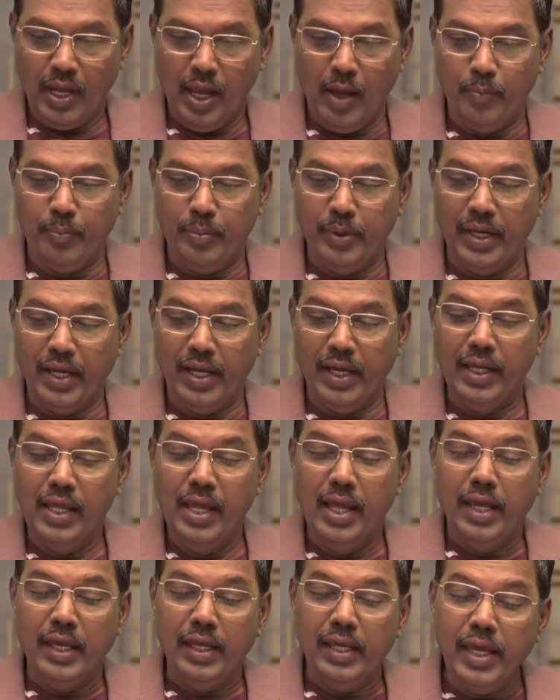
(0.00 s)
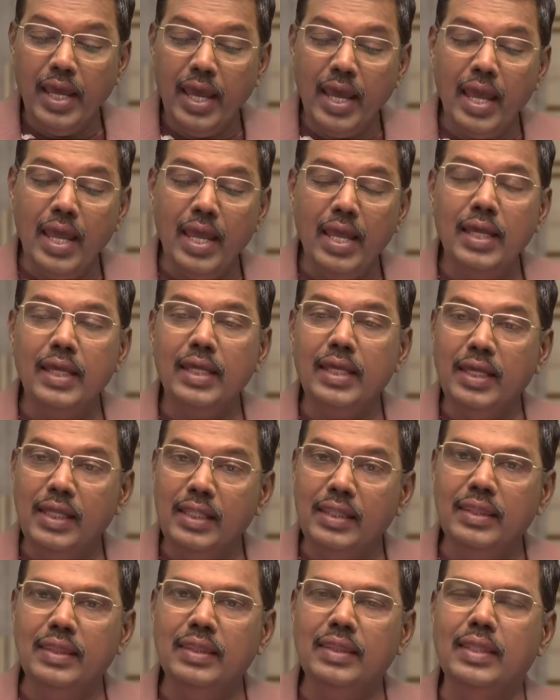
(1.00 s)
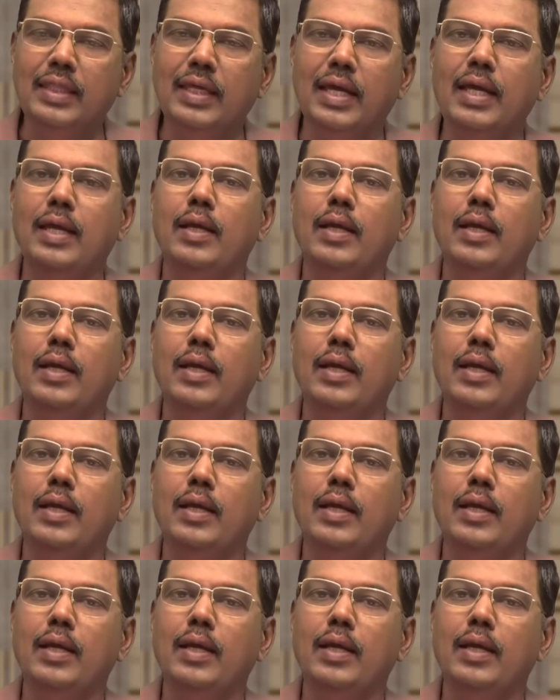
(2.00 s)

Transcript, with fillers: அப்ப ஏன் இந்த